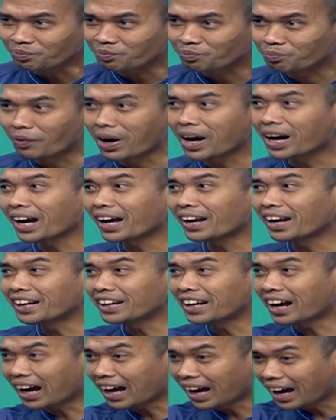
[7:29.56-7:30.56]

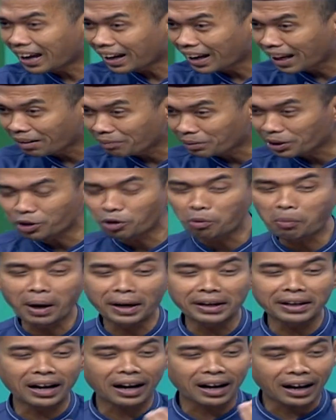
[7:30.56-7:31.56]
makanannya halal,
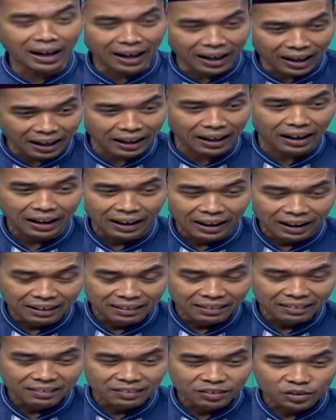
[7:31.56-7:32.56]
minumannya halal,
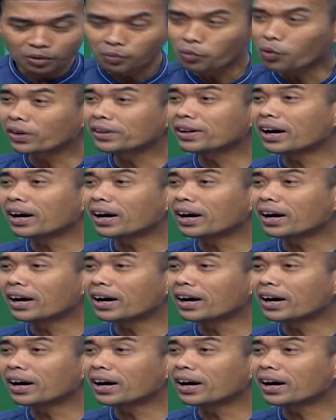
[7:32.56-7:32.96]
semuanya